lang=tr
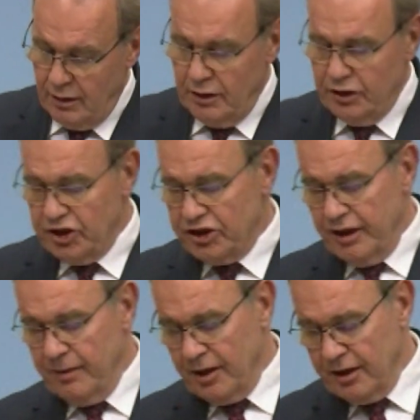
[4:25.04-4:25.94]

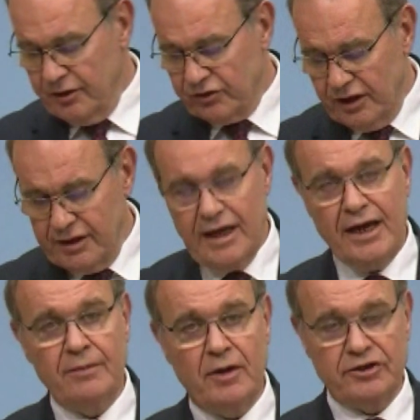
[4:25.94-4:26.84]
İçişleri Bakanı Sayın
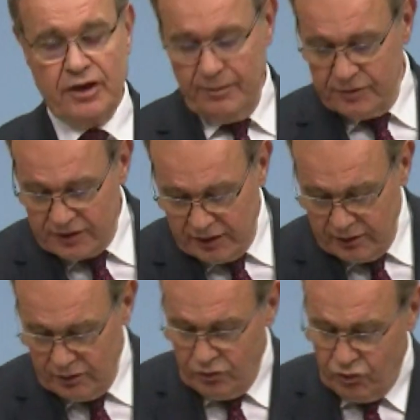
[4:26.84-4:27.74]
Genel Başkanımızın
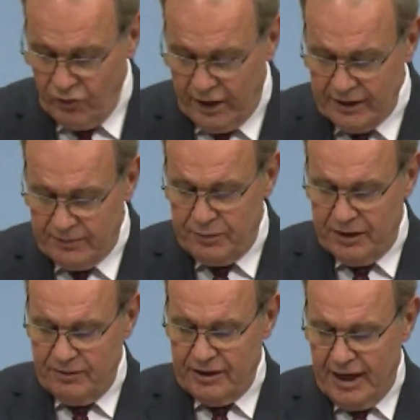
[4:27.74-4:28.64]
güvenlik
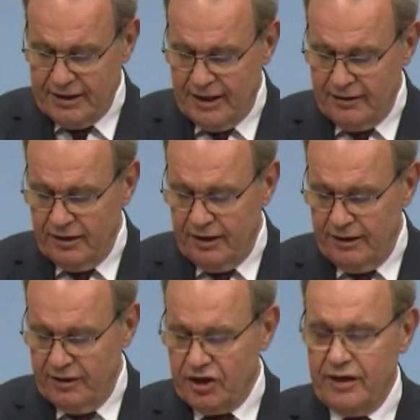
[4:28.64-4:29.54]
biriminden
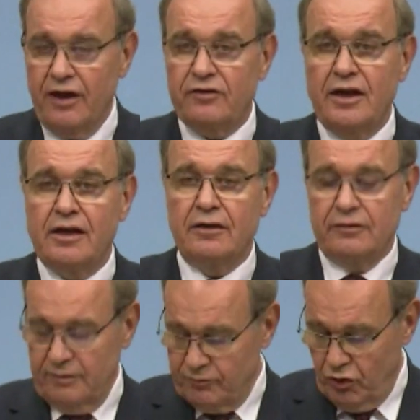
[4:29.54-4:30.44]
kendilerine cenazeye
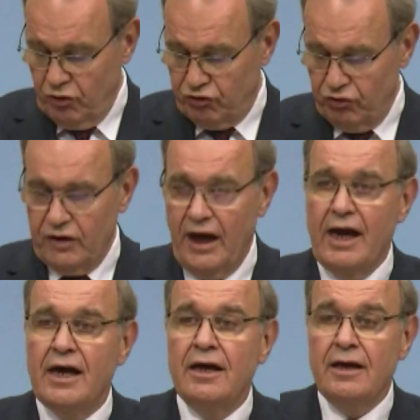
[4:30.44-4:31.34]
katılım konusunda
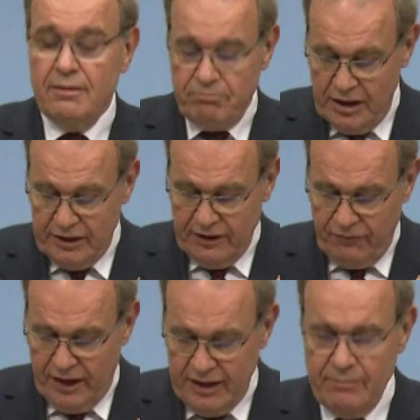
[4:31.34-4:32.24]
bilgi
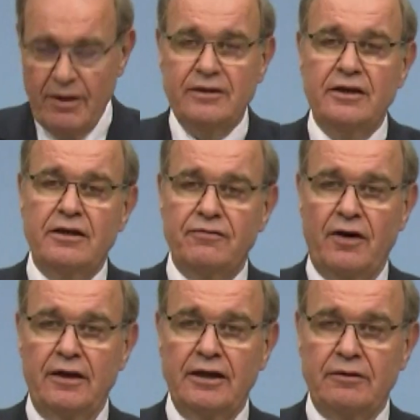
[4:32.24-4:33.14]
verilmediğini
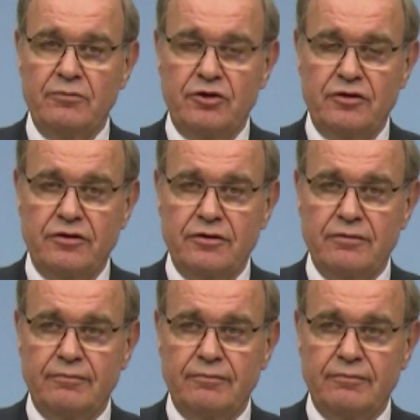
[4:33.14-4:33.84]
ifade etmiştir.